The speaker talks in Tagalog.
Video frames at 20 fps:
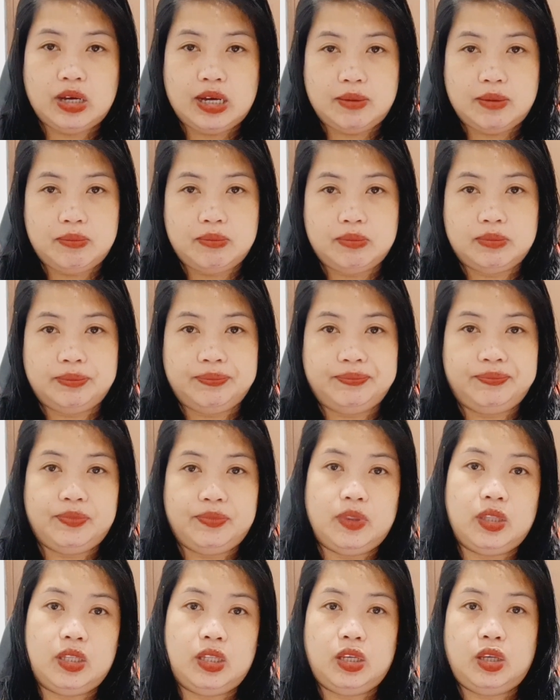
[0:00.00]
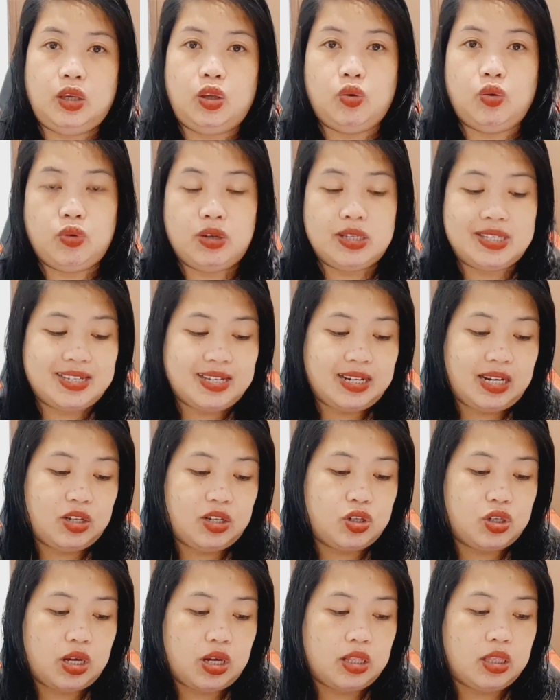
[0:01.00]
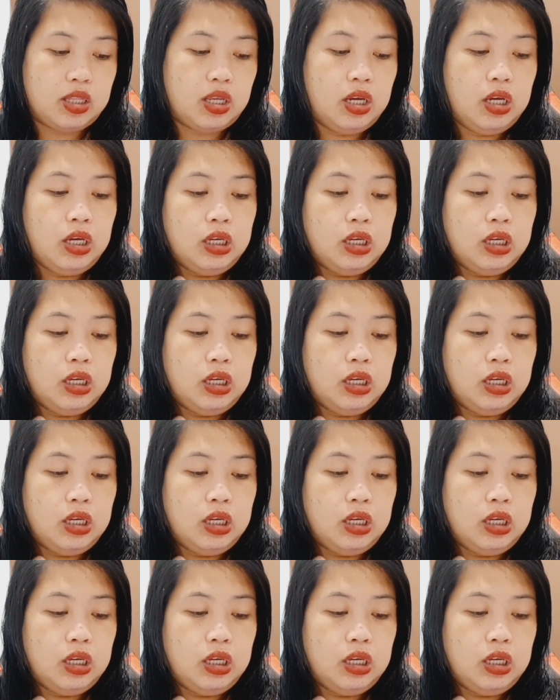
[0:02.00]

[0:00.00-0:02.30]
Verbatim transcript: um, yung screenshot.